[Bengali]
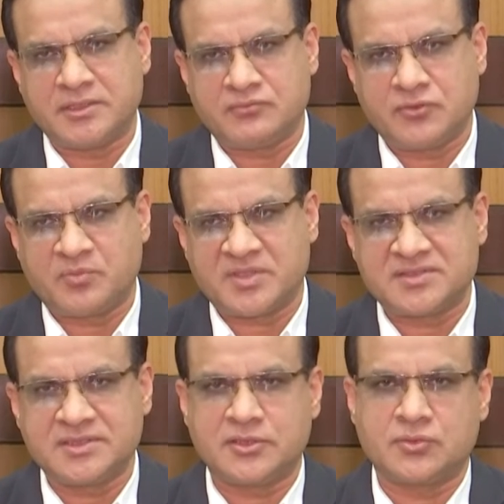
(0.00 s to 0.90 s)
নাইনটি ফোর
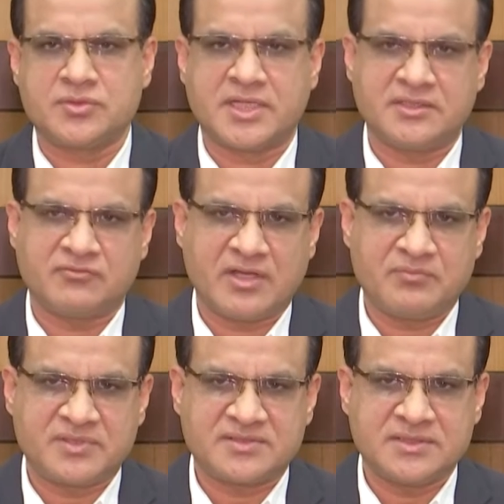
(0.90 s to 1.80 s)
পার্সেন্ট কেউ কেউ নাইনটি ফাইভ
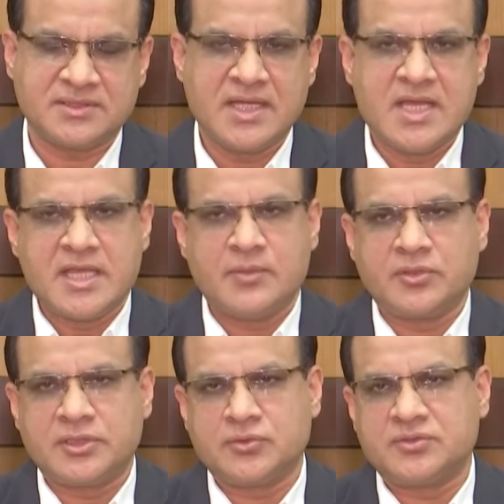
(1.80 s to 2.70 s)
পার্সেন্ট এবং
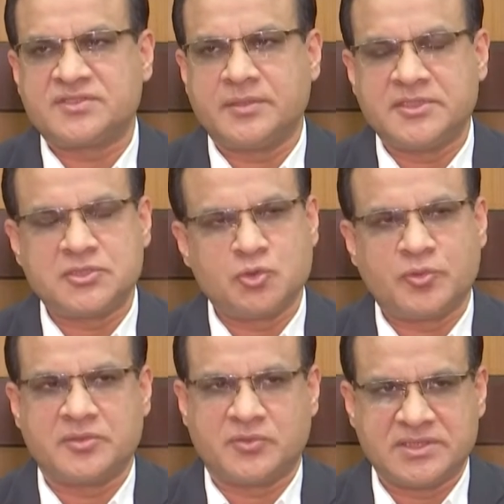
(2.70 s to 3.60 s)
কেউ কেউ সেভেন্টির
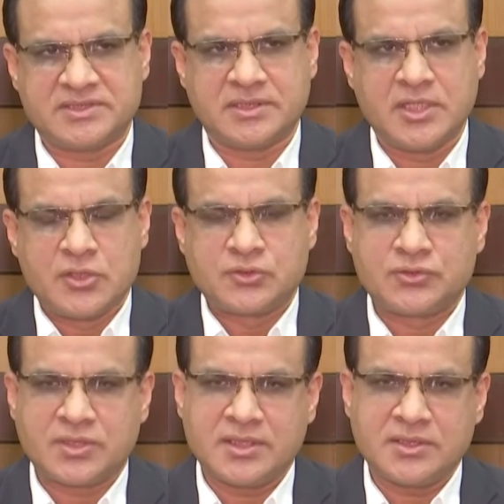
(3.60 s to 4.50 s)
উপরে বলেছে
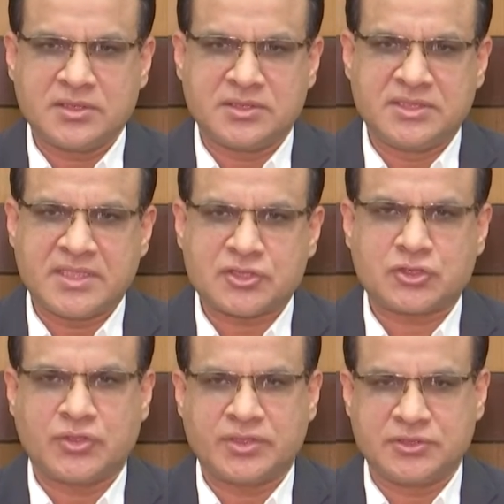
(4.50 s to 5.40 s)
সুতরাং নিরাশ
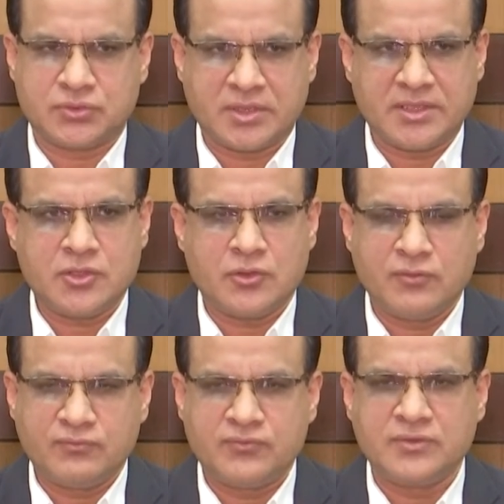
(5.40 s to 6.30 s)
হওয়ার কিছু নাই
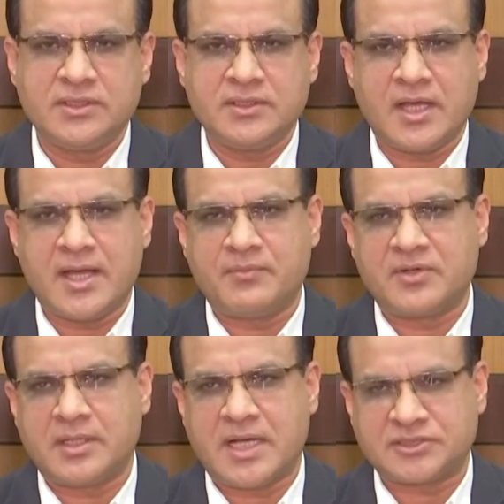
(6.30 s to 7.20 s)
হোপফুলি আমরা
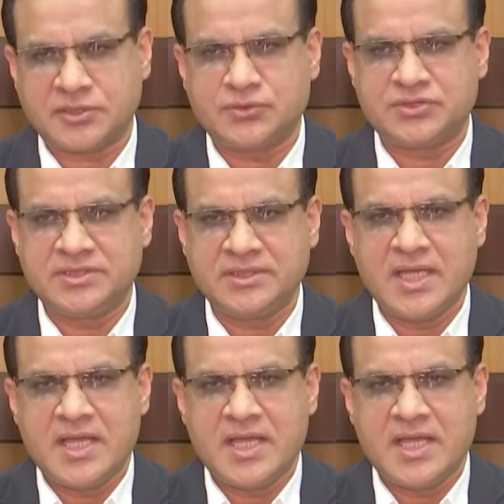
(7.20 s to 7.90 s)
আশা করছি